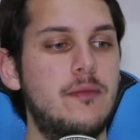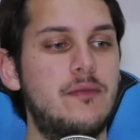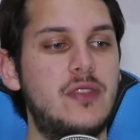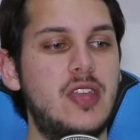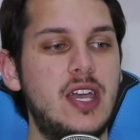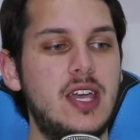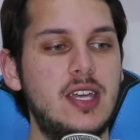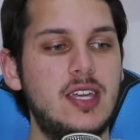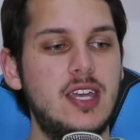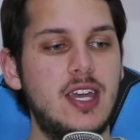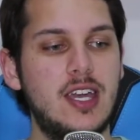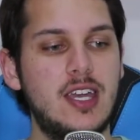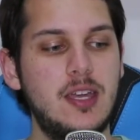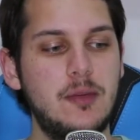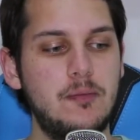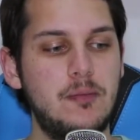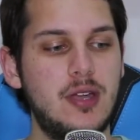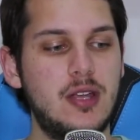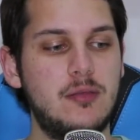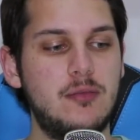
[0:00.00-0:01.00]
né, e aí
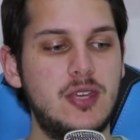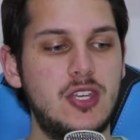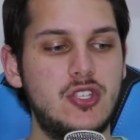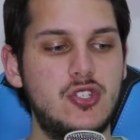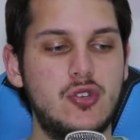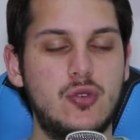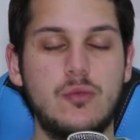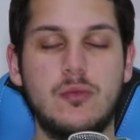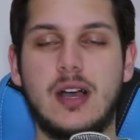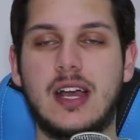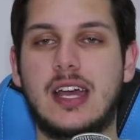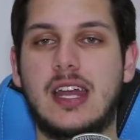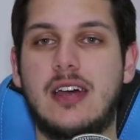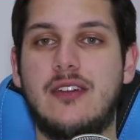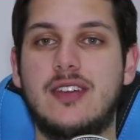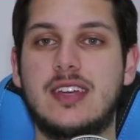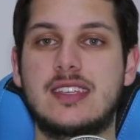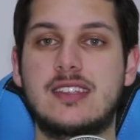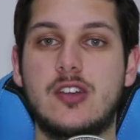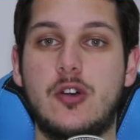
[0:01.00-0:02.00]
permite uma
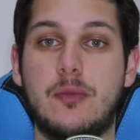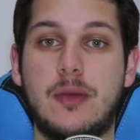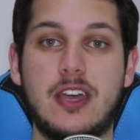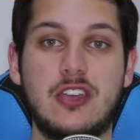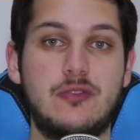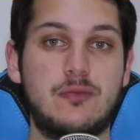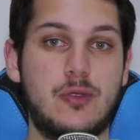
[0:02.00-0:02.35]
gravação mais